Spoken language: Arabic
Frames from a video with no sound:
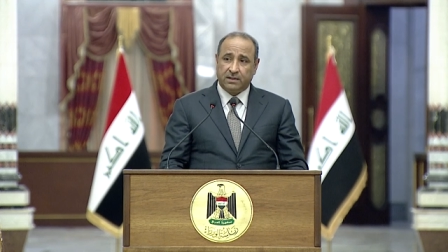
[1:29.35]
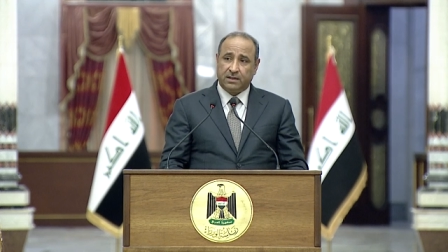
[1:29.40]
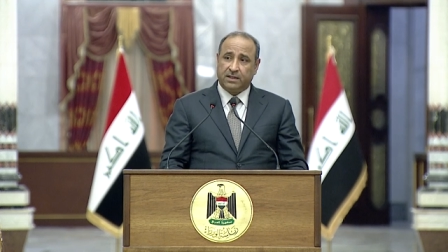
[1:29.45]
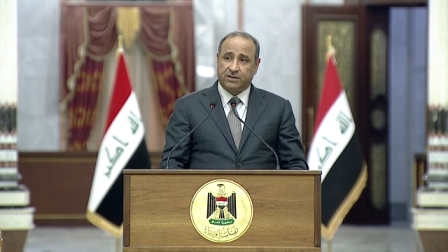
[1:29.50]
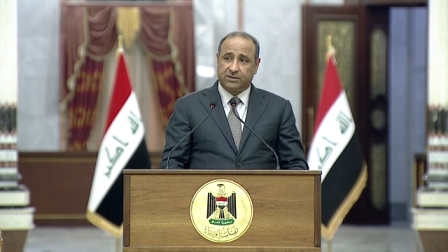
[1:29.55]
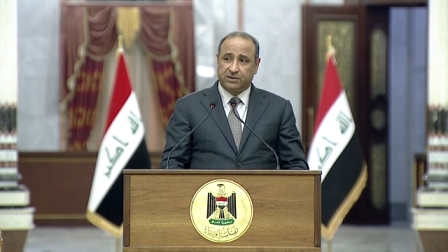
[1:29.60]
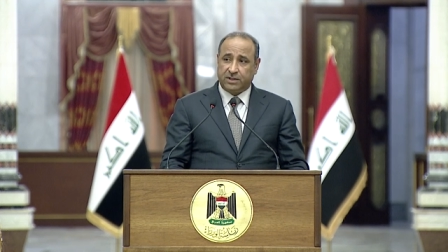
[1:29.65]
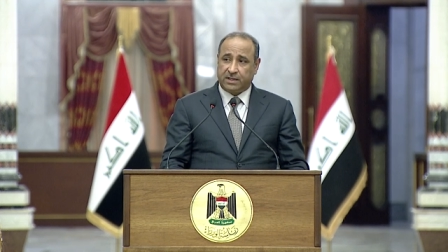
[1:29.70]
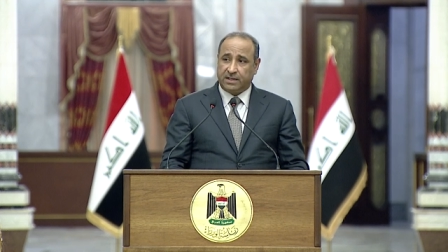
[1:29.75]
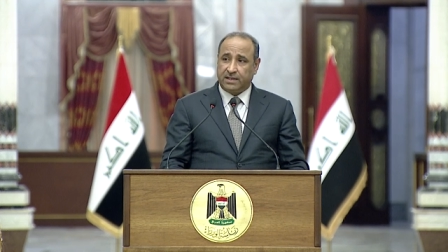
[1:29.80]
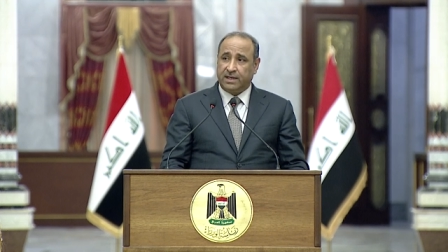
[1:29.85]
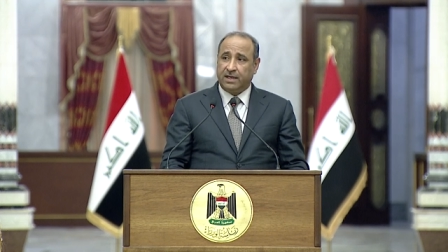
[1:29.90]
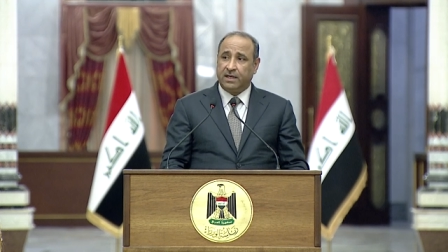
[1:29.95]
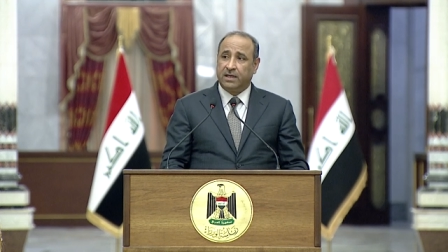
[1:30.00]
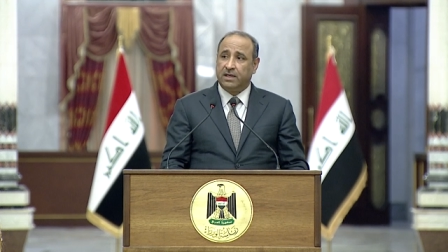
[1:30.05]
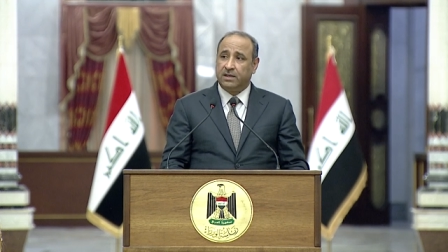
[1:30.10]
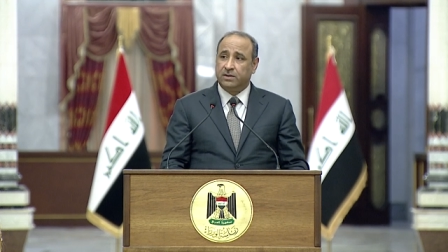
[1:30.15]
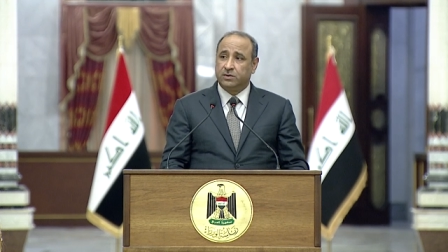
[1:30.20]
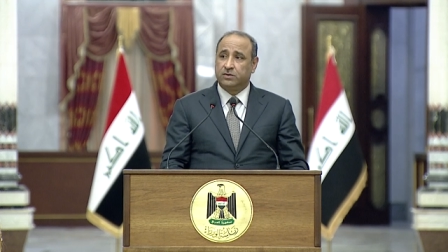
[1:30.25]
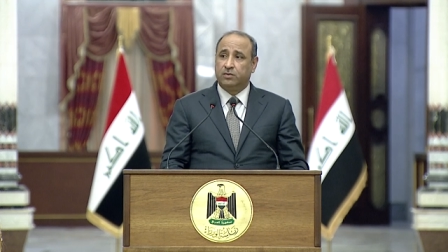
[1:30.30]

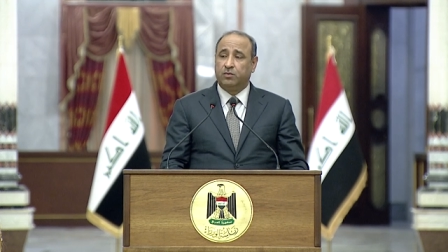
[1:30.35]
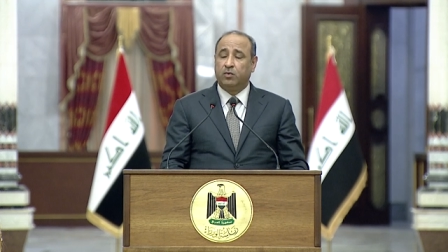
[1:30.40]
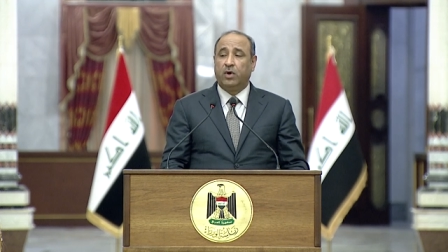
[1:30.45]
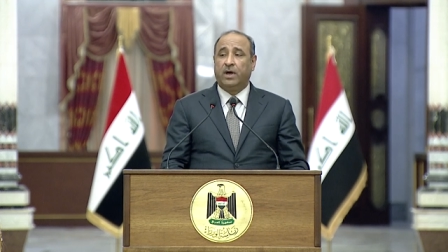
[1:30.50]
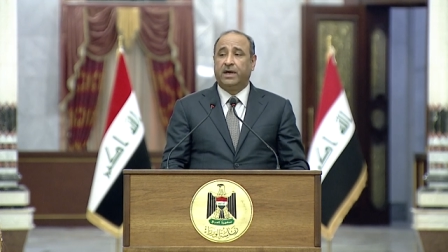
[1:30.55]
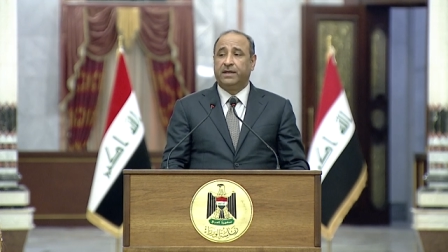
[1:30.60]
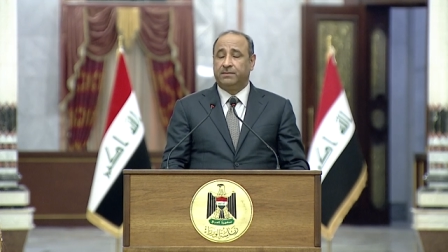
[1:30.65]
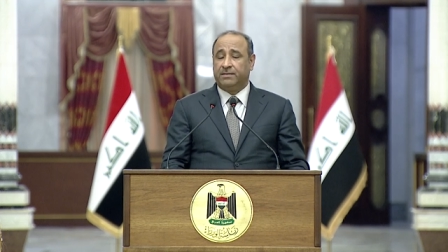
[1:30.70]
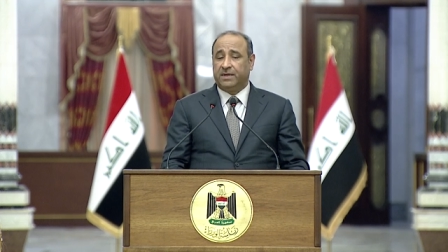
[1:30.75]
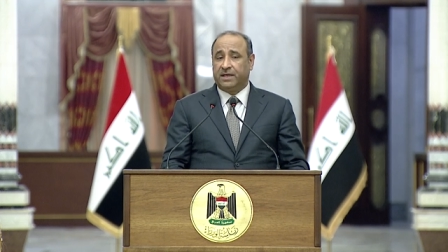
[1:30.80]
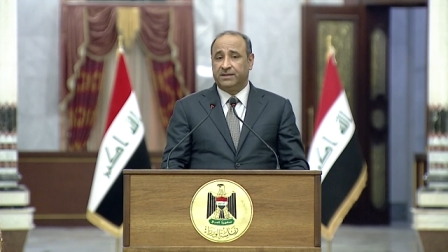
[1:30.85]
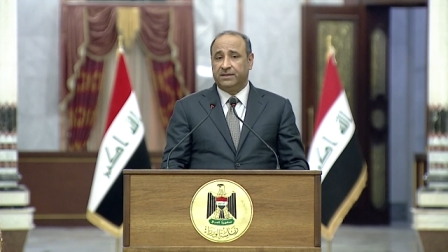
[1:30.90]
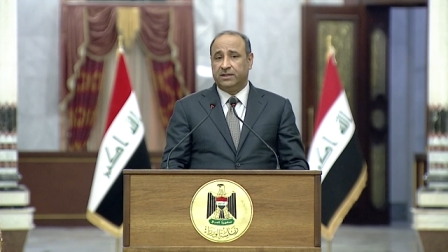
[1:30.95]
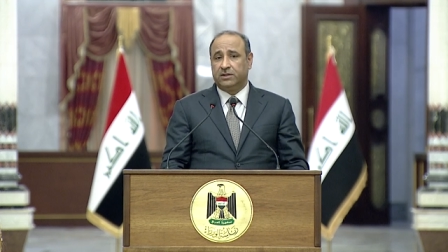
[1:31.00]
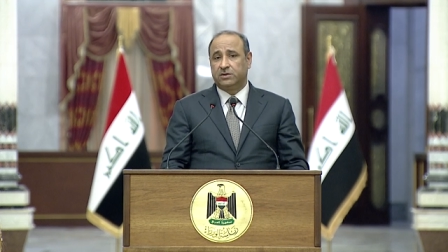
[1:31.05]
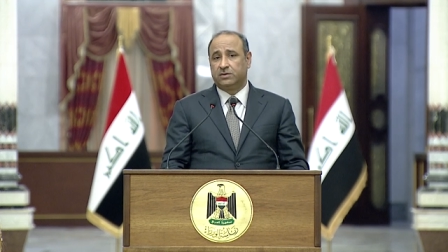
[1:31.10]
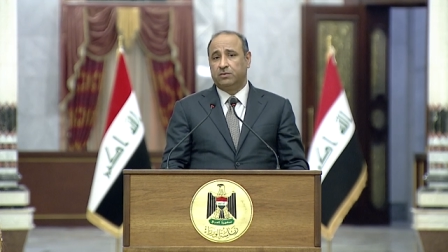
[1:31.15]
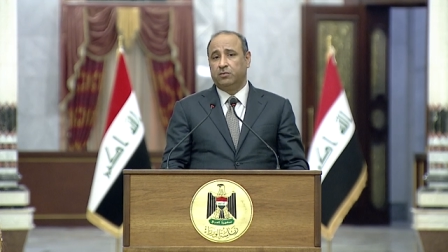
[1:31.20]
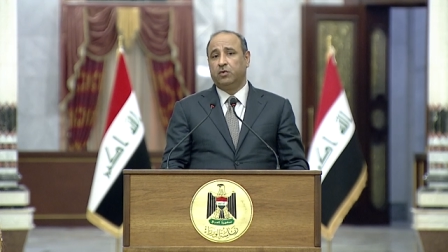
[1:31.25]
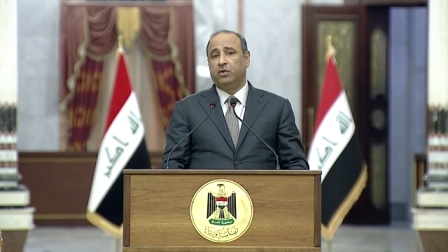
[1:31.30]
أشرناها أسبوعا بعد
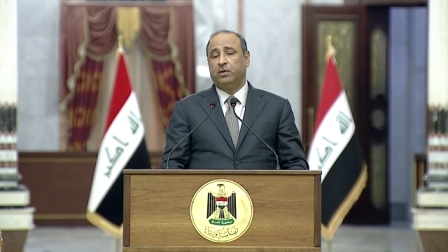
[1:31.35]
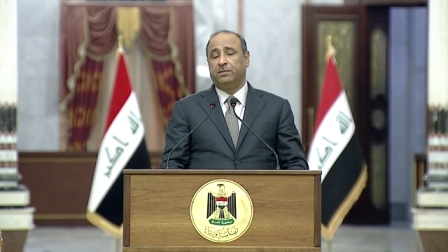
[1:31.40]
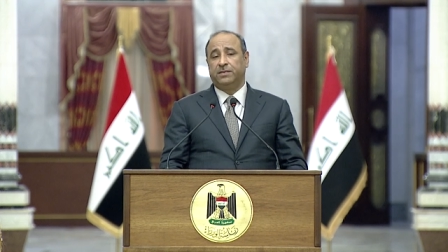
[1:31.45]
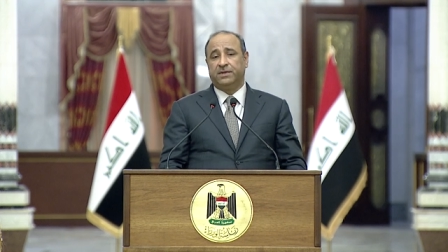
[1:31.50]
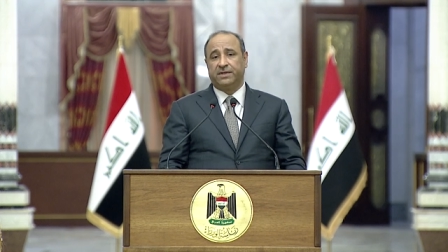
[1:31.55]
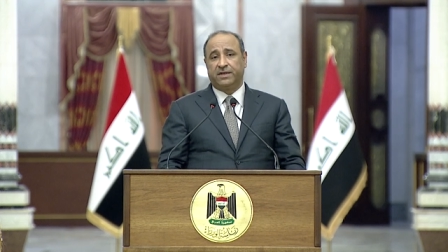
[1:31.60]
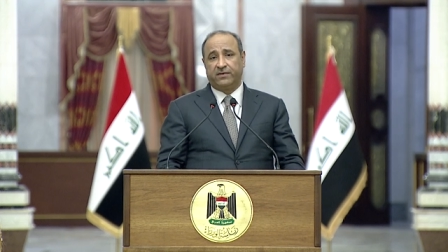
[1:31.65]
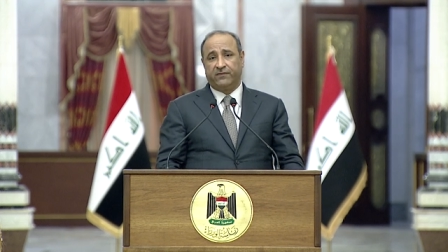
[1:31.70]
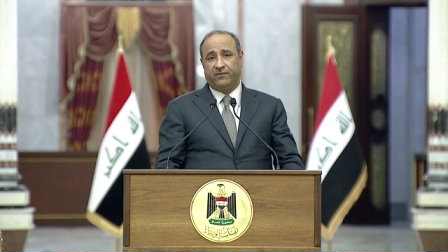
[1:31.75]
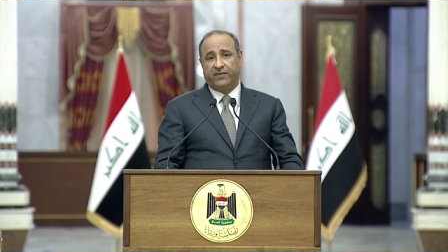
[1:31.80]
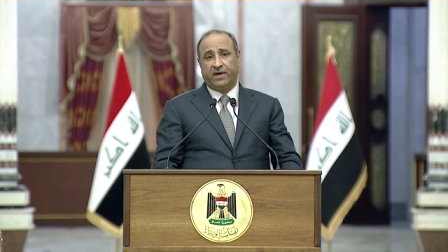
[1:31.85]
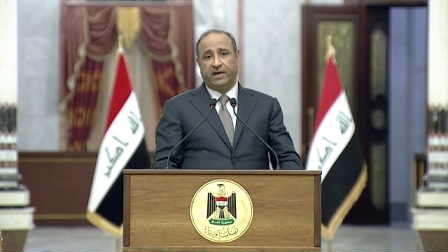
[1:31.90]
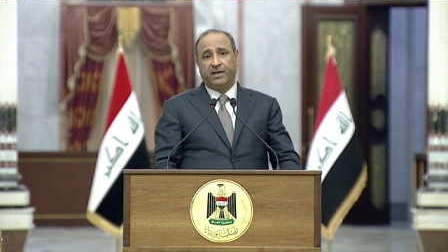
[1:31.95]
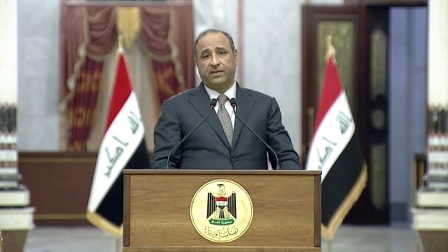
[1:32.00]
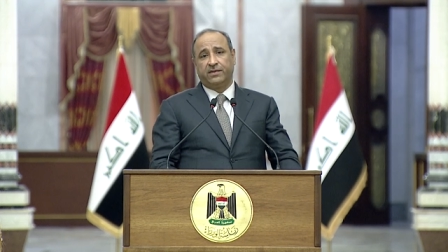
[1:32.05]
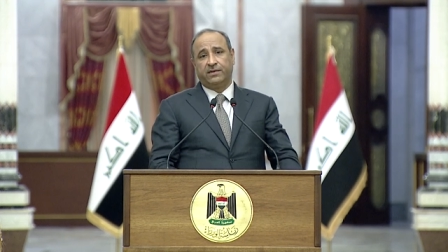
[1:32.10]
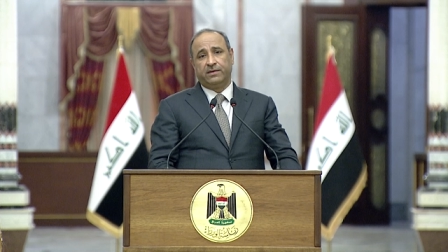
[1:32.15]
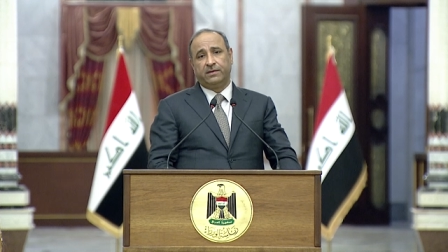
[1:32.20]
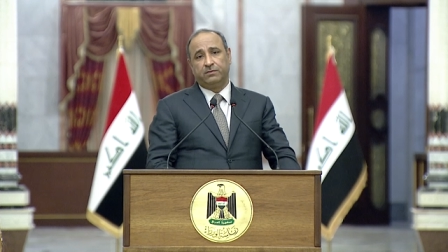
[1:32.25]
أسبوع بانخفاض